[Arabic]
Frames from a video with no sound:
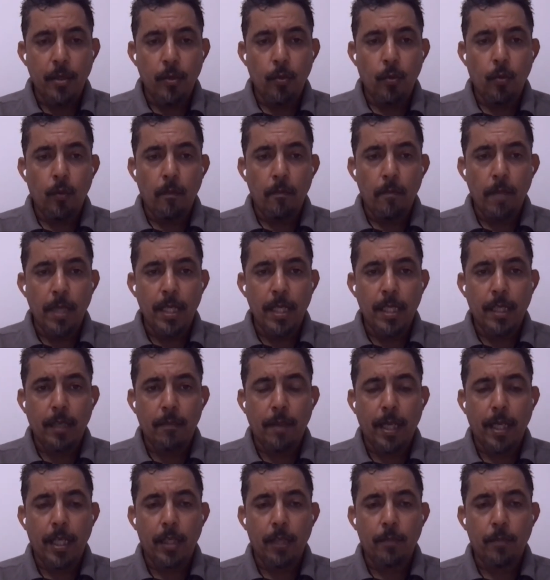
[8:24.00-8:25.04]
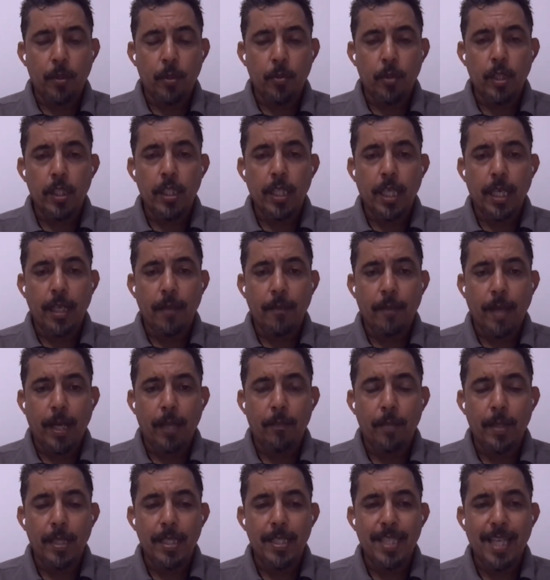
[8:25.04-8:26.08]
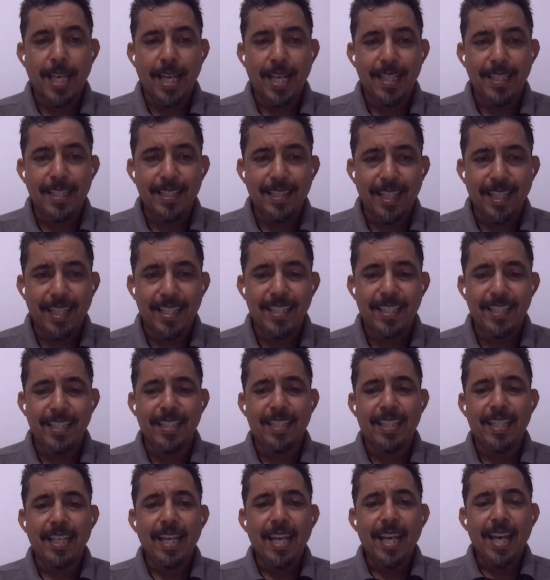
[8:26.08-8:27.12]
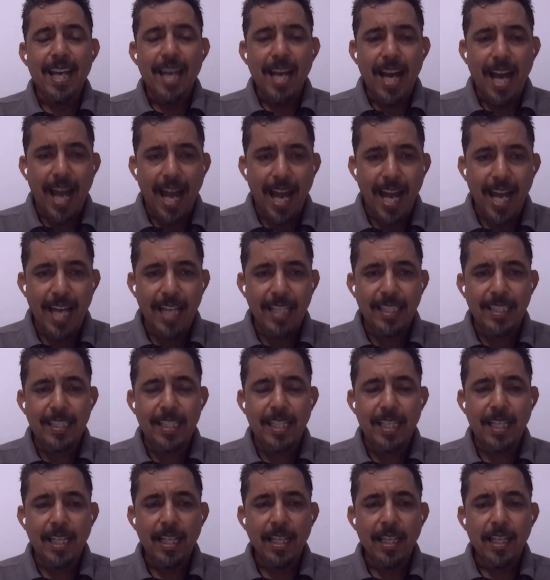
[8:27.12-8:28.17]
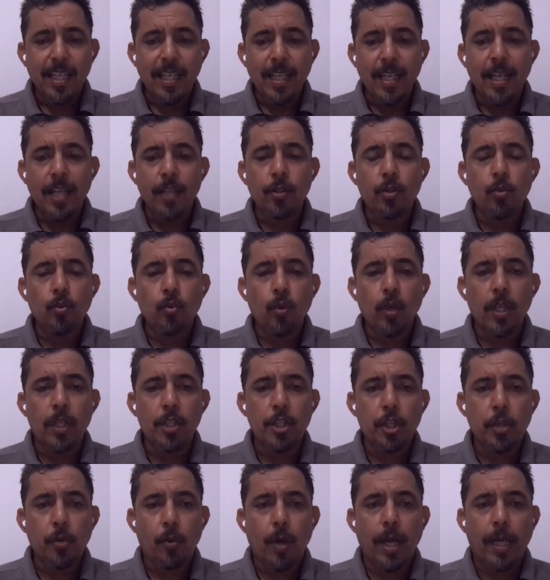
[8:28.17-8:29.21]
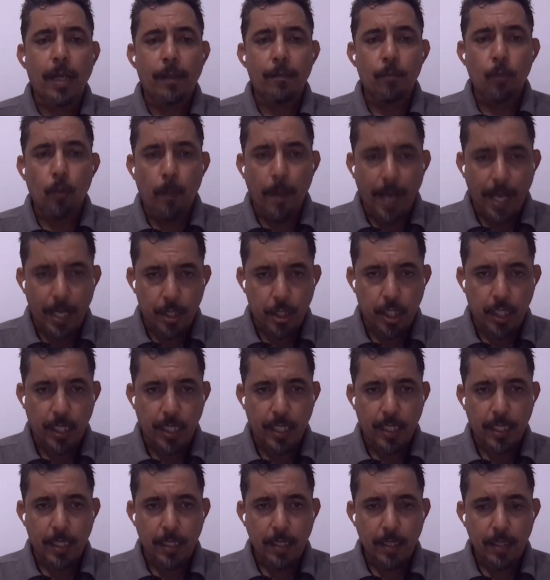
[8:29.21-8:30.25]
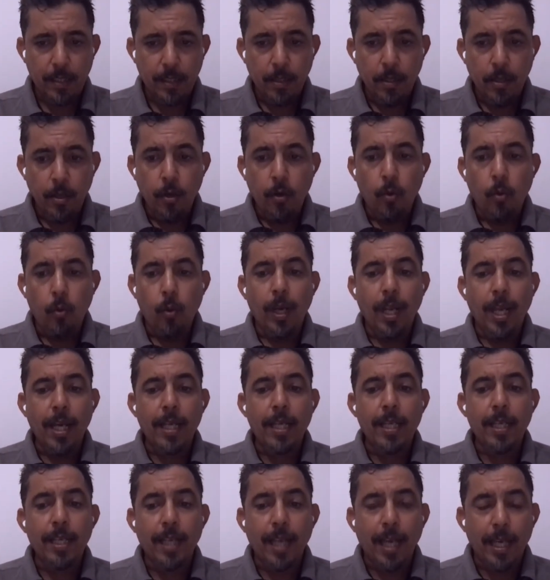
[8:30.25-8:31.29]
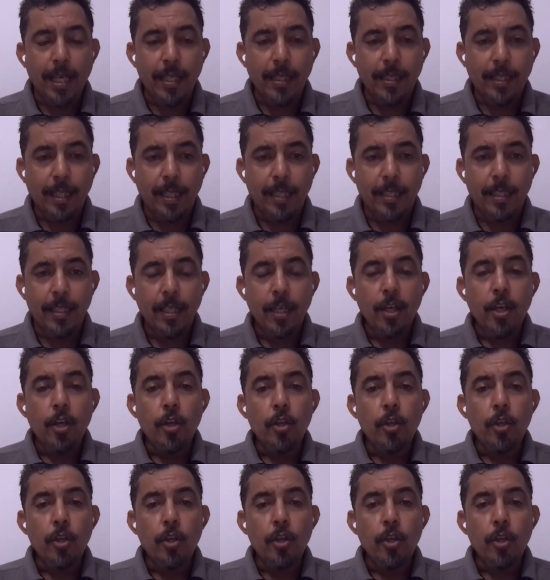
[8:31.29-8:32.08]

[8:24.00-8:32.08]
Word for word: بأنه ملك المغرب يريد أن يبعث برسالة تهديد حادة إلى دول الجوار المباشر ولكن أيضا